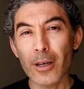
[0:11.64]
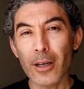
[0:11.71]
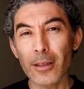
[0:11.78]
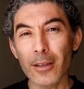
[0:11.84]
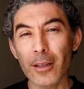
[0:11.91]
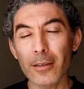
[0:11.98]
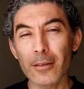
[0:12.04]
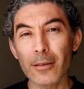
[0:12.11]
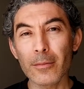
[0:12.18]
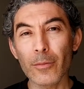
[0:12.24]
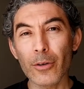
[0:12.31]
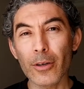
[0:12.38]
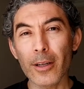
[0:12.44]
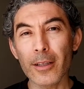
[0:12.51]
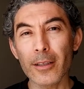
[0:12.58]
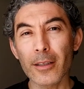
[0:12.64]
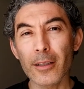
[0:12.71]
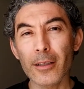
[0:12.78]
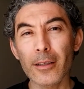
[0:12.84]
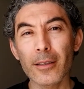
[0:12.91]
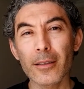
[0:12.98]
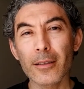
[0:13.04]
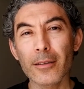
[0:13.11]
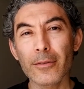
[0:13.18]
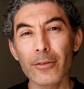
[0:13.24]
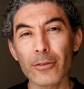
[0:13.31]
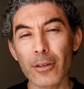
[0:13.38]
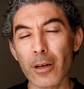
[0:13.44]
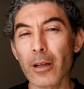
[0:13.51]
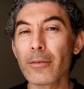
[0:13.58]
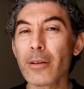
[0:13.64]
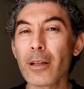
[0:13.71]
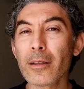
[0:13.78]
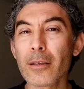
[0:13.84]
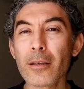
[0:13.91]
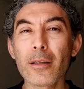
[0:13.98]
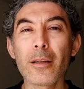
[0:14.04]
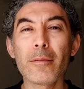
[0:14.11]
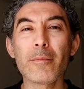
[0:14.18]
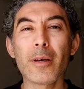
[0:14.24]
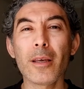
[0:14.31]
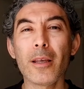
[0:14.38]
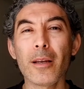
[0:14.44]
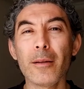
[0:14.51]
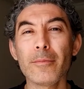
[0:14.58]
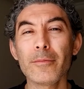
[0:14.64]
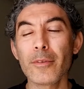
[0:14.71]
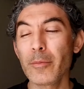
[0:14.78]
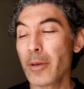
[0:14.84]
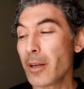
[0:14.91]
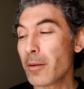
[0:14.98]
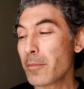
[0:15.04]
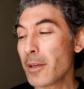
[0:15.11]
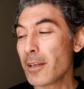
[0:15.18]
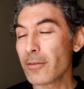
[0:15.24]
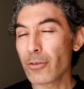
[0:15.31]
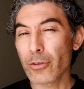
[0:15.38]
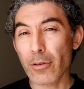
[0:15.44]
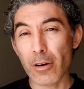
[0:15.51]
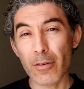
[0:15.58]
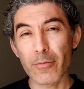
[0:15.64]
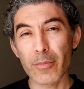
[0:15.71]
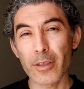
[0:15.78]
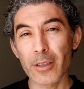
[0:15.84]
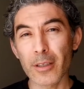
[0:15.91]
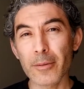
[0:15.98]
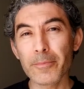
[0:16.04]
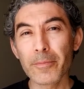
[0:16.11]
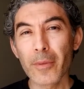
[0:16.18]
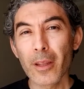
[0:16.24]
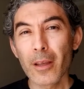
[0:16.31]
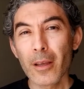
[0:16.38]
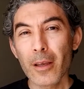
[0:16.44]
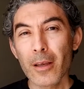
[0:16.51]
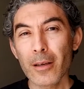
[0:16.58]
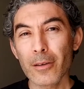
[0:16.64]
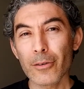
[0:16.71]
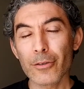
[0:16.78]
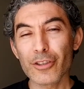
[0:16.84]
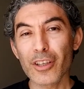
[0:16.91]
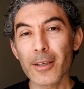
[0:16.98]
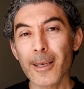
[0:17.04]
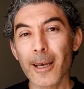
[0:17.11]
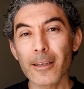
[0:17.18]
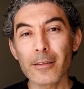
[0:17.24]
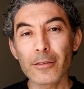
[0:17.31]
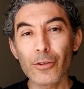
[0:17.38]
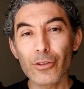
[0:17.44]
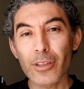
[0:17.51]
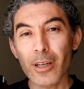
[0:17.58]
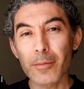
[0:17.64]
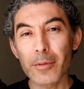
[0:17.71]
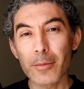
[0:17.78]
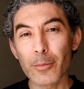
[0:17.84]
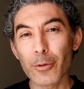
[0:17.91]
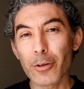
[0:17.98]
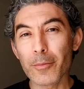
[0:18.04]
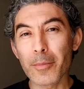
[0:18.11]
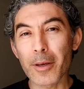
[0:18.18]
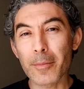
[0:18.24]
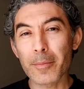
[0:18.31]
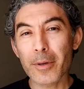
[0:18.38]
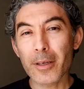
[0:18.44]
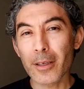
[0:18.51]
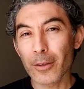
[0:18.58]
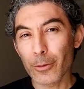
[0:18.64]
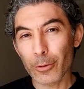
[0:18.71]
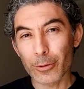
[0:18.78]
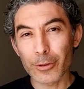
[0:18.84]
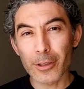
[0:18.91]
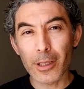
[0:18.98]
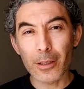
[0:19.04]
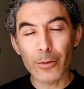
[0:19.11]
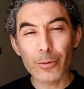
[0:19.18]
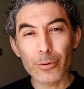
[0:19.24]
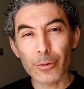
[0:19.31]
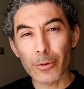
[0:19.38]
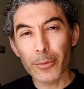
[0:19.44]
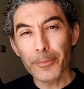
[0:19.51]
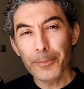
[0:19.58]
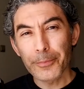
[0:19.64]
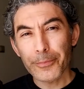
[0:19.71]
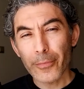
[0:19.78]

anlattığım örnekleri fotoğraflandırdığım makinem ve benim de ilk fotoğraf makinem. O yüzden kendisine özel bir bölüm yapmak iyi olur diye düşündüm.